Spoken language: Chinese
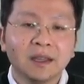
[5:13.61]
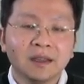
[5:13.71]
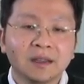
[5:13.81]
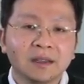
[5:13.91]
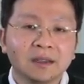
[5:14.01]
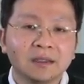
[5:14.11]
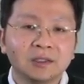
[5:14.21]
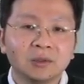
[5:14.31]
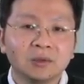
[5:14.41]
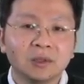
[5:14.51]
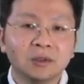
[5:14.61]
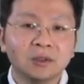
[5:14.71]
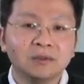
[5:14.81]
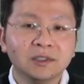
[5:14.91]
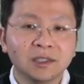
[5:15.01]
在和中国
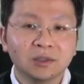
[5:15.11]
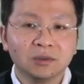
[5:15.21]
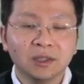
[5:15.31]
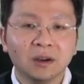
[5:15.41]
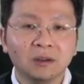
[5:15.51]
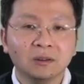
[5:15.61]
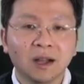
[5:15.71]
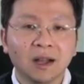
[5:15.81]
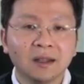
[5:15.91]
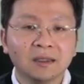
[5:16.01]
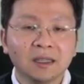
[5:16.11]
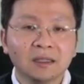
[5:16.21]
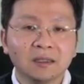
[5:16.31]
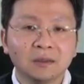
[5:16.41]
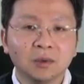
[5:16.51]
恢复接触以后啊，
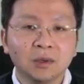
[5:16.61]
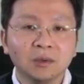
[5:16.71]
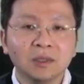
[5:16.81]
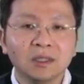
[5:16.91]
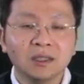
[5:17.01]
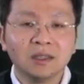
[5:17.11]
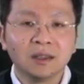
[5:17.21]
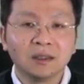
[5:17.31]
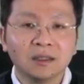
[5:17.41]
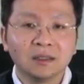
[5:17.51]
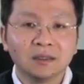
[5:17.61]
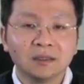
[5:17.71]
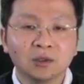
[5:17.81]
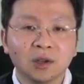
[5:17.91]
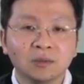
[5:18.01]
呃，我预期呢，
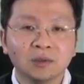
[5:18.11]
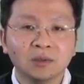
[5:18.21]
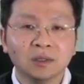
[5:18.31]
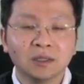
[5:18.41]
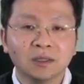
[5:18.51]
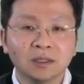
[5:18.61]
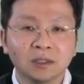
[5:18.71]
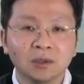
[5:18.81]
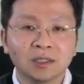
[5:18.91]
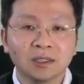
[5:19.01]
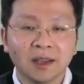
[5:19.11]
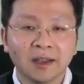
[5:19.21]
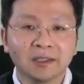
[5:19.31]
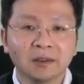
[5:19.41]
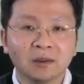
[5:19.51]
呃，川普和俄罗斯
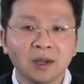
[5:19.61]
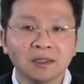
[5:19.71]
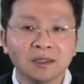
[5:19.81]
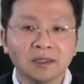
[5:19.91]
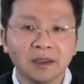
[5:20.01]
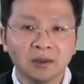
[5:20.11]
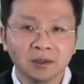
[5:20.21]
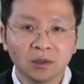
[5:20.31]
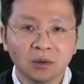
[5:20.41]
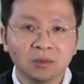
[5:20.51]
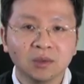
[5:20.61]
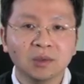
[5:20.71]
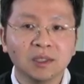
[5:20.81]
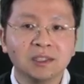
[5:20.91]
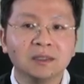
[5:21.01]
改善关系也会同步
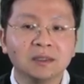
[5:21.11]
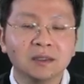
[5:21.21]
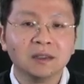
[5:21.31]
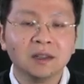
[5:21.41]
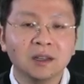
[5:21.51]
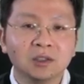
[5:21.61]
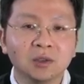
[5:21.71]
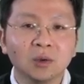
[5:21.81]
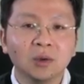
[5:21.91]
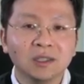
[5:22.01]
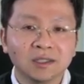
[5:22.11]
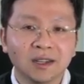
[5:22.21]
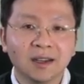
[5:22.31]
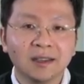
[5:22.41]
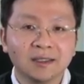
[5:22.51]
推进。从逻辑
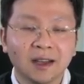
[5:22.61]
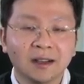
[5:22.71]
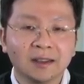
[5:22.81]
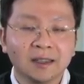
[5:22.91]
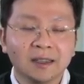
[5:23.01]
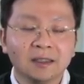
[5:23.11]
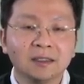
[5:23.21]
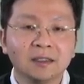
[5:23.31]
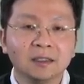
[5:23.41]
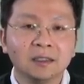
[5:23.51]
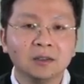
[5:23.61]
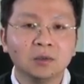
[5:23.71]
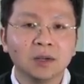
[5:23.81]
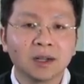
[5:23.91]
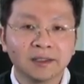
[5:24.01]
上来讲，和俄
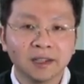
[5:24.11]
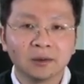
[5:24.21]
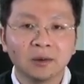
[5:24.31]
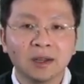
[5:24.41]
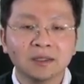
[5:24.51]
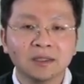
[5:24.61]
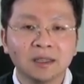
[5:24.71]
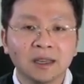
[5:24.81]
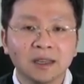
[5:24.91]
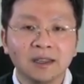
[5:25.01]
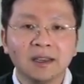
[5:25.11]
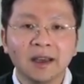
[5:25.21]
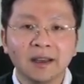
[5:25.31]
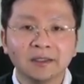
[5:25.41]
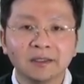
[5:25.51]
国改善关系。
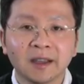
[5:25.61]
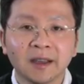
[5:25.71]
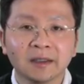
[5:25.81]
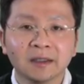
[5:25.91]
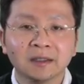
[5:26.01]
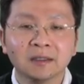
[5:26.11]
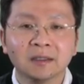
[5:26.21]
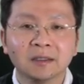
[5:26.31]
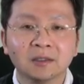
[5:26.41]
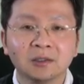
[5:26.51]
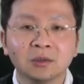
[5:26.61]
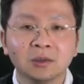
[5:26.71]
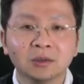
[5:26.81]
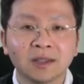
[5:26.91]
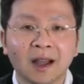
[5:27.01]
应该是在和
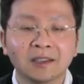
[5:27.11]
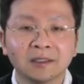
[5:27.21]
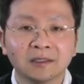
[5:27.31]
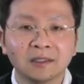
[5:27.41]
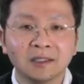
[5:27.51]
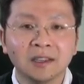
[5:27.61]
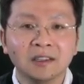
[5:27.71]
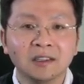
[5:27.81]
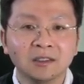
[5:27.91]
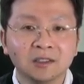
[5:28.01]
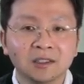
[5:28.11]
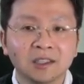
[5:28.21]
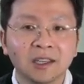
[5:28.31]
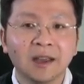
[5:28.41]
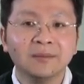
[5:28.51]
中共达成协议之
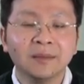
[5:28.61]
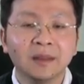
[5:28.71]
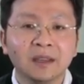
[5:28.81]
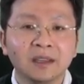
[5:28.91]
前，